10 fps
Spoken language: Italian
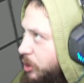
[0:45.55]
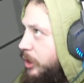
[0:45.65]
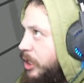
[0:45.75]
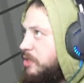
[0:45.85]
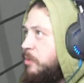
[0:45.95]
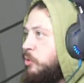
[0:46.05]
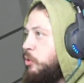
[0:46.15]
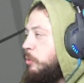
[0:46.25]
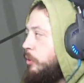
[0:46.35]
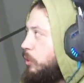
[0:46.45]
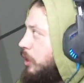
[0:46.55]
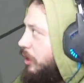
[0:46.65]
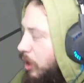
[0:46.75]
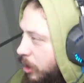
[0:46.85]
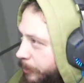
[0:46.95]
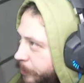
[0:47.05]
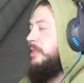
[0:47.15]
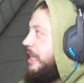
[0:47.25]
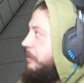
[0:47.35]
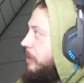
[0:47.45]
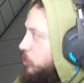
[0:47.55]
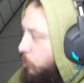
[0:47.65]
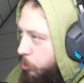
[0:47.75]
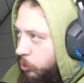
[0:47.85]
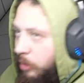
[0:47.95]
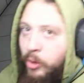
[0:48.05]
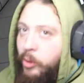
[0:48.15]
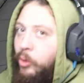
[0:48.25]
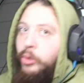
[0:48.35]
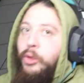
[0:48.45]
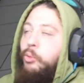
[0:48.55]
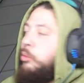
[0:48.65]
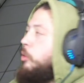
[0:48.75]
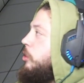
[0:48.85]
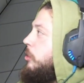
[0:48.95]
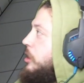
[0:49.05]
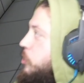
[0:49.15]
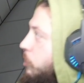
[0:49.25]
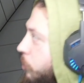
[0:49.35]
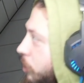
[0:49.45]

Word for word: centesimi giusto per due gole d'oro. Mi sa che a questo punto è meglio che lo derubo io, caccio io